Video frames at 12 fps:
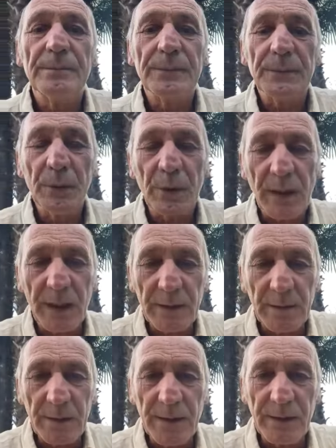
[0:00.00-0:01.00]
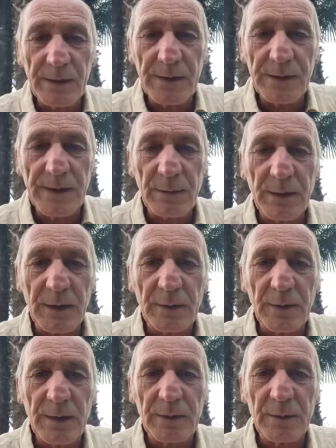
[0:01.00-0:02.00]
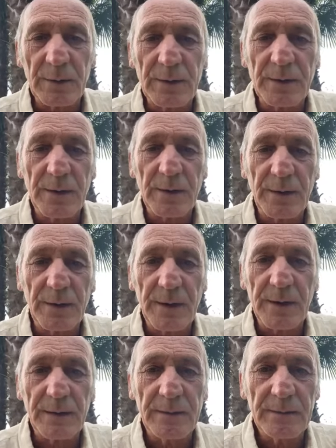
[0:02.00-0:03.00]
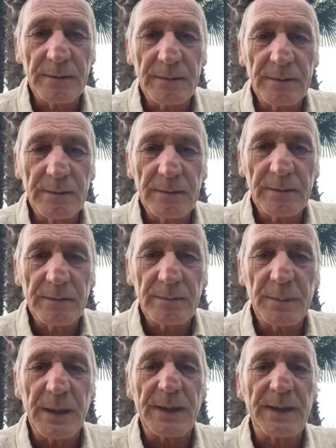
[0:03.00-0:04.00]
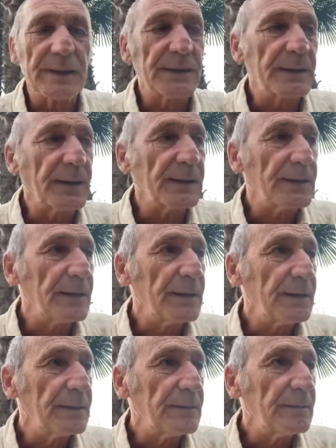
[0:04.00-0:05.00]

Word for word: Io credo che ci sia una sola soluzione, per chi si sente